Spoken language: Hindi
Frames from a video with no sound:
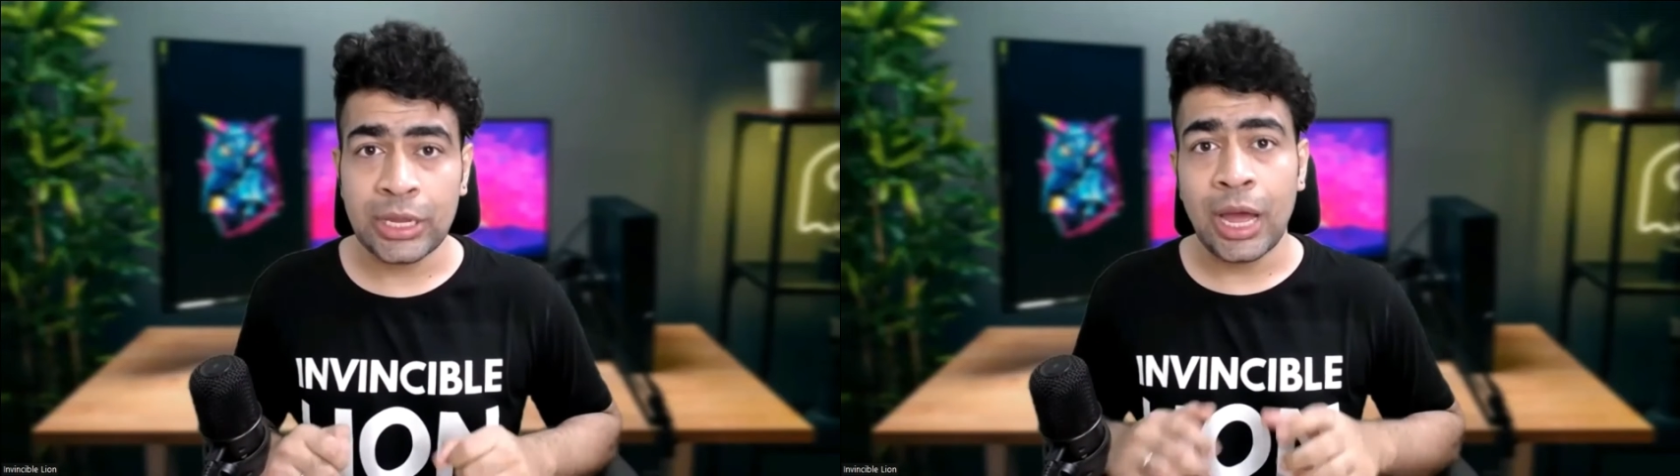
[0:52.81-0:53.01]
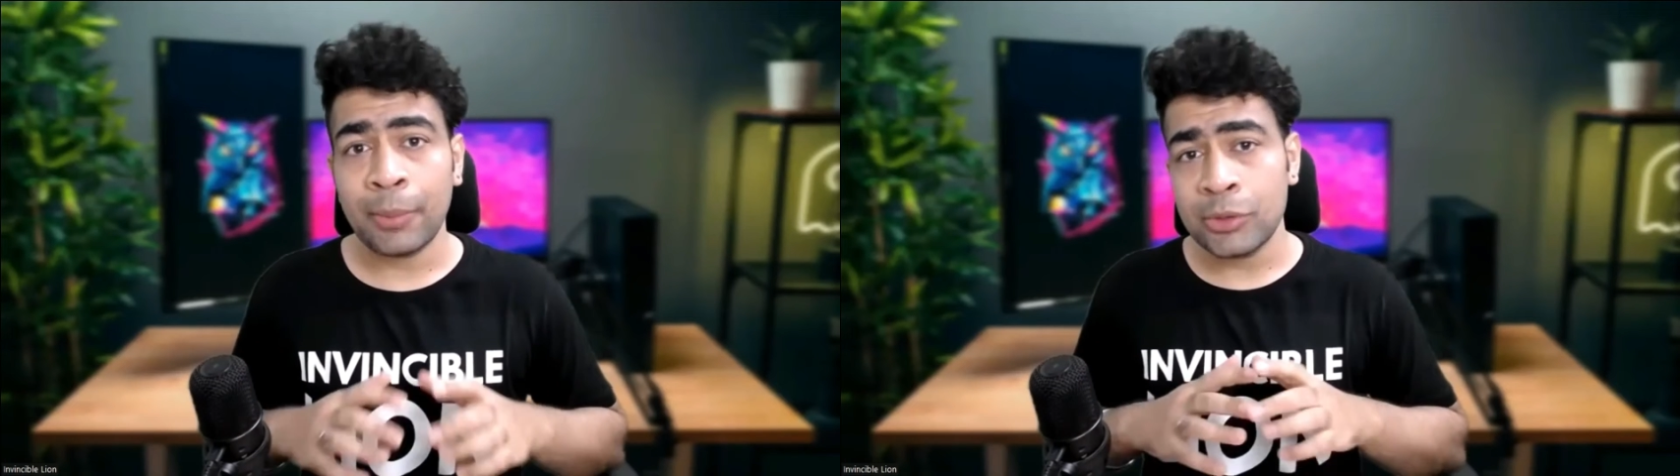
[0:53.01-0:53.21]

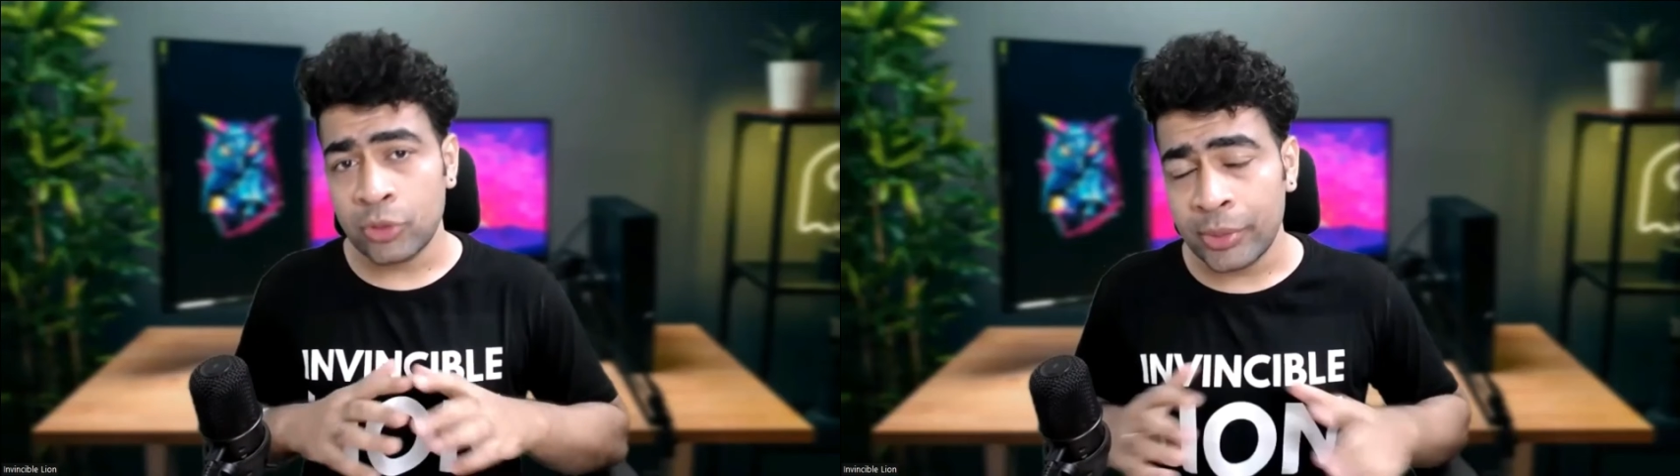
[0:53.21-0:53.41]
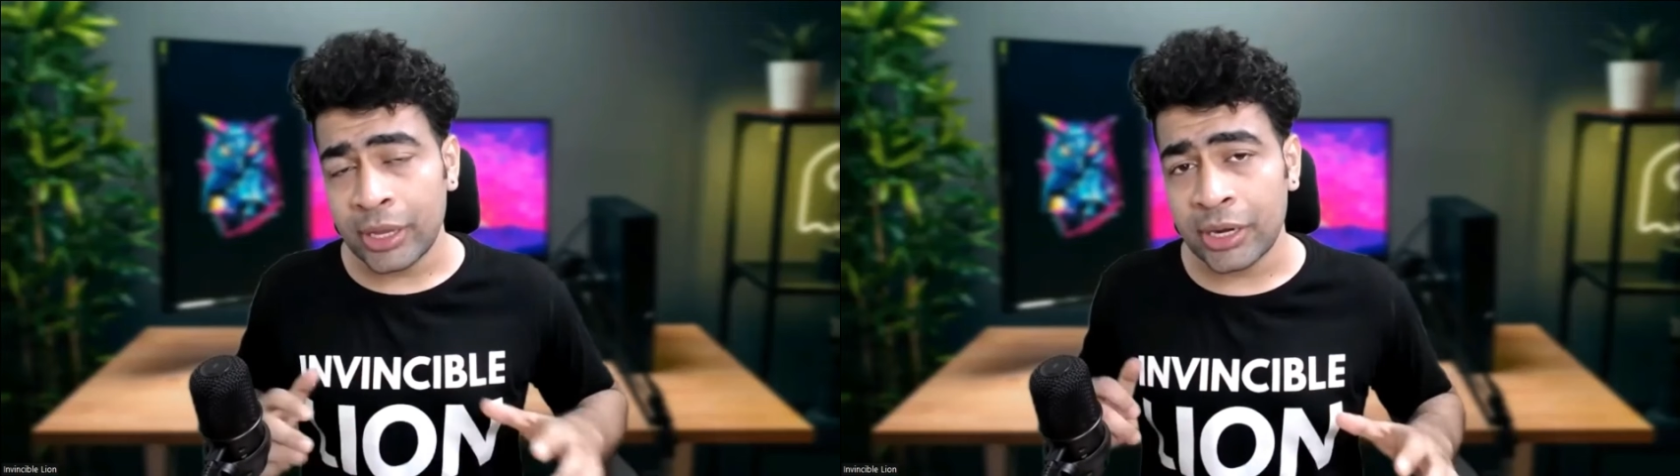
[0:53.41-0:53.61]
आपके जो
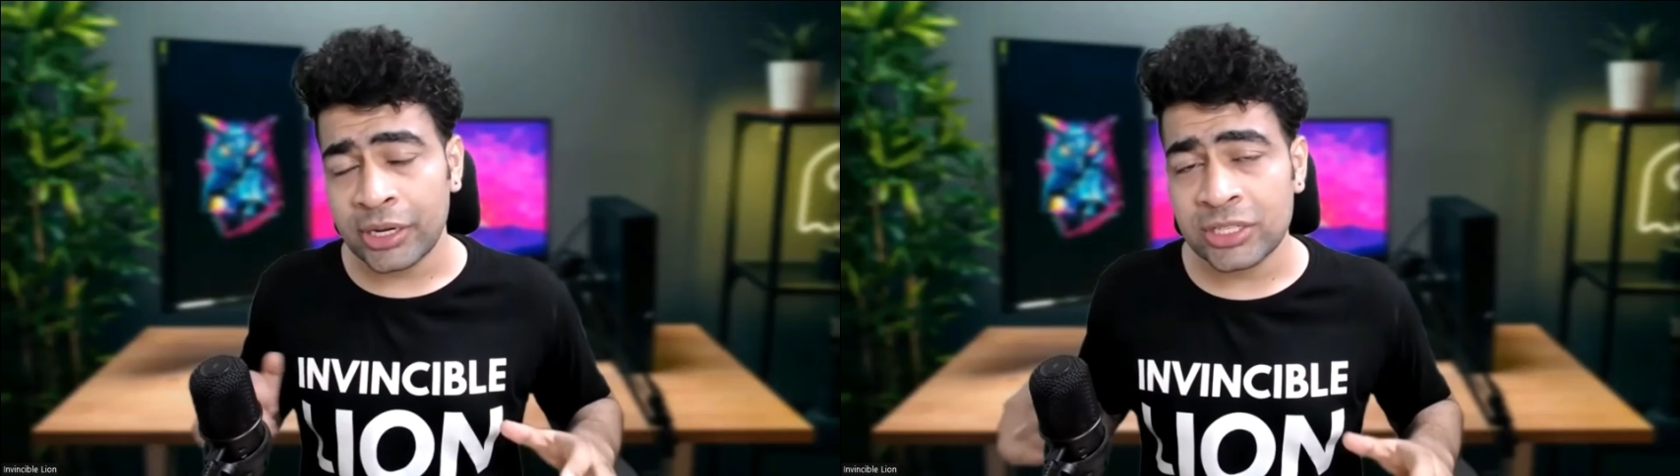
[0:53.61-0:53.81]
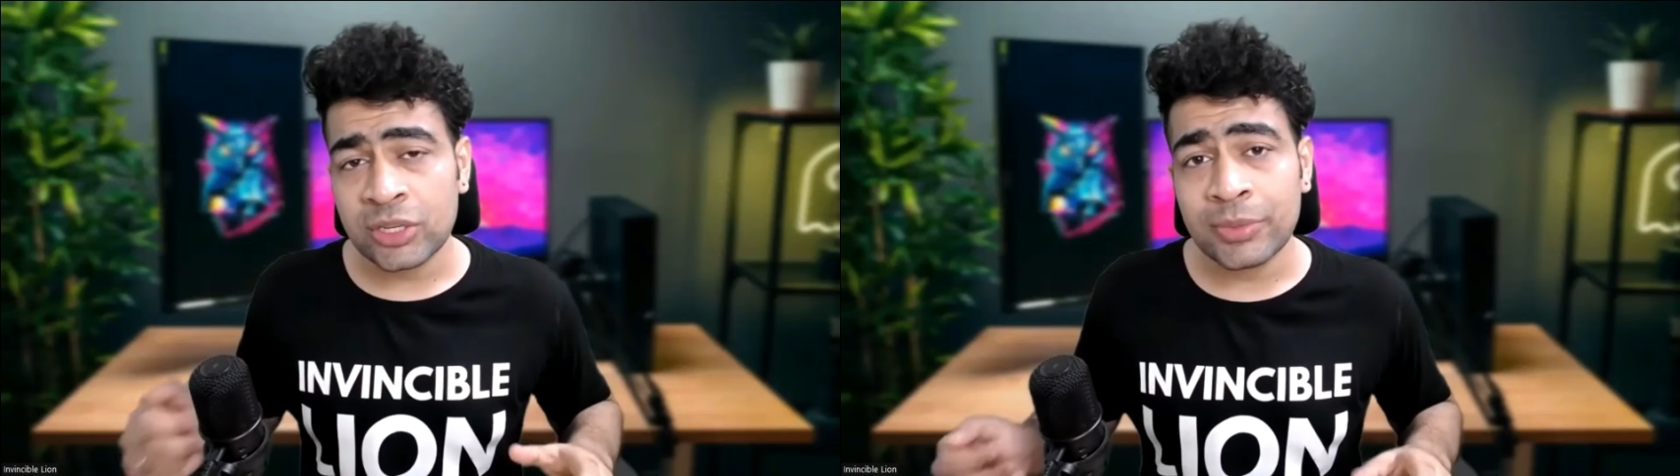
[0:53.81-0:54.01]
भी करंट
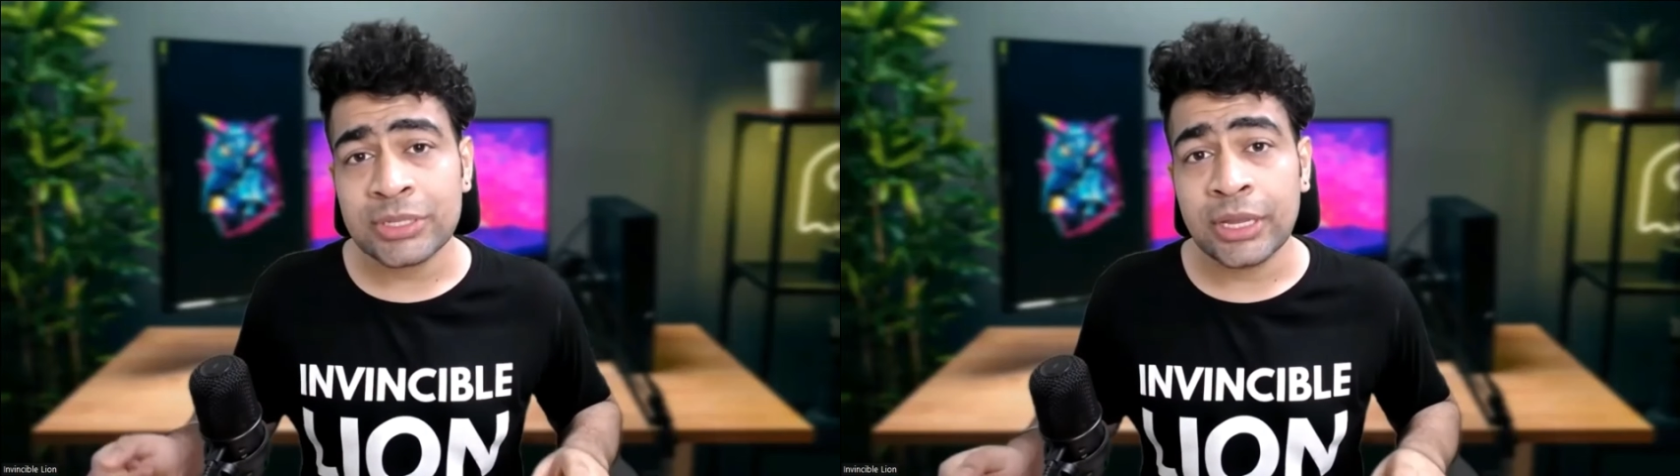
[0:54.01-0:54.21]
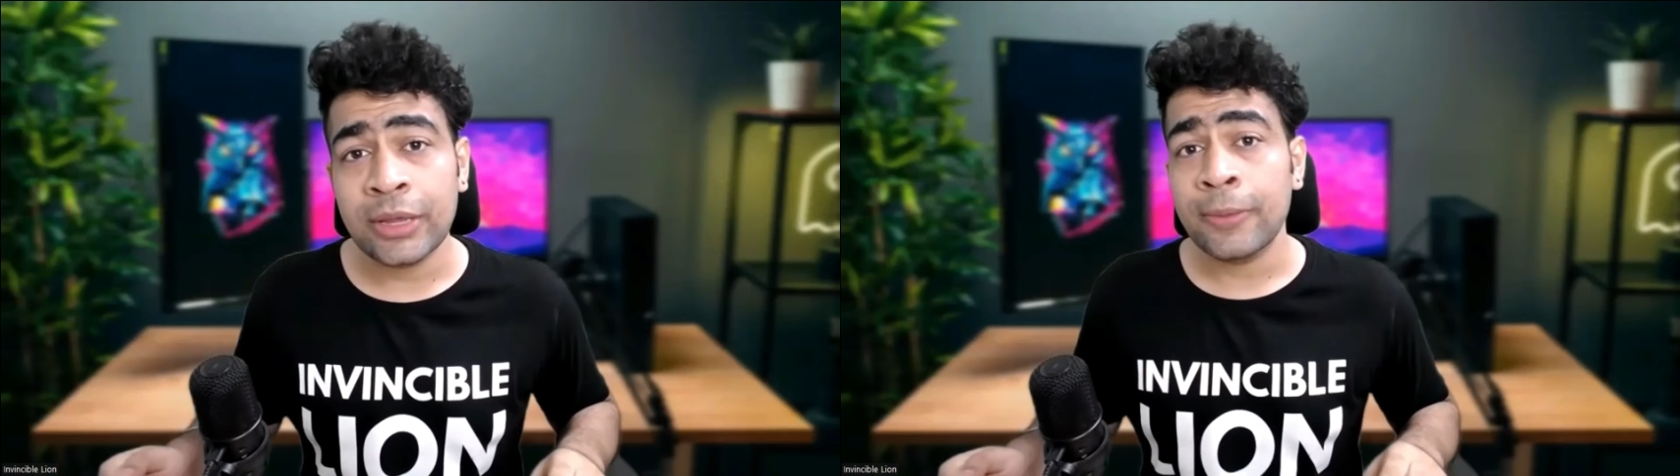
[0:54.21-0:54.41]

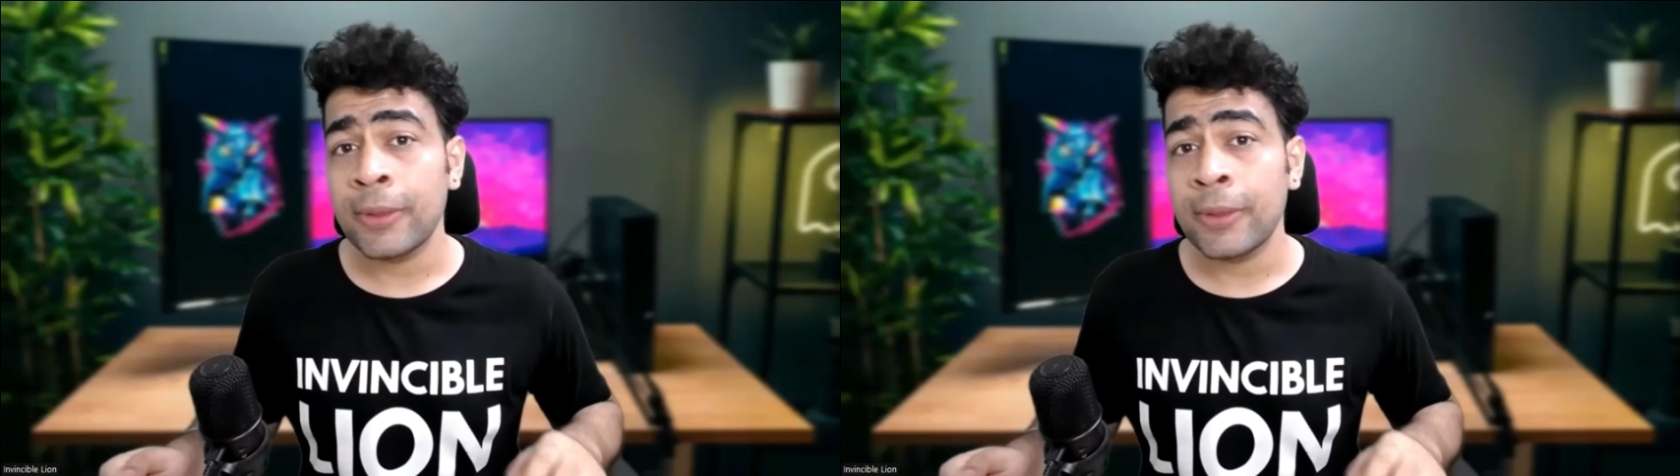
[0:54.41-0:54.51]
कस्टमर्स हैं